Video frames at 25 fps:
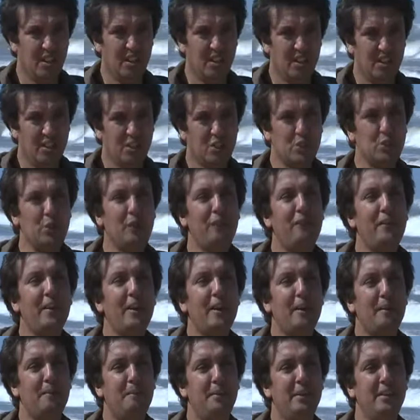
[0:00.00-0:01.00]
آه، شنو
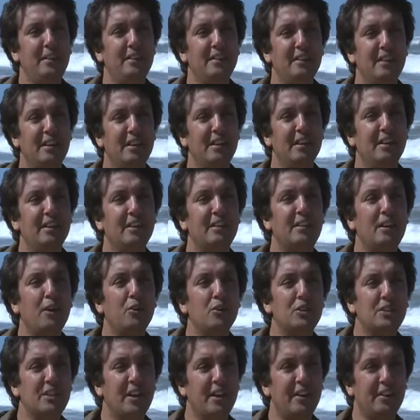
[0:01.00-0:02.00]
الفرق بين آه،
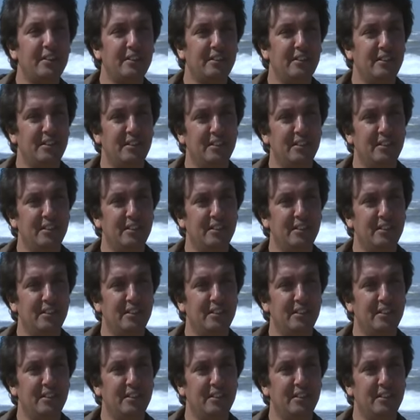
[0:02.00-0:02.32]
كوثر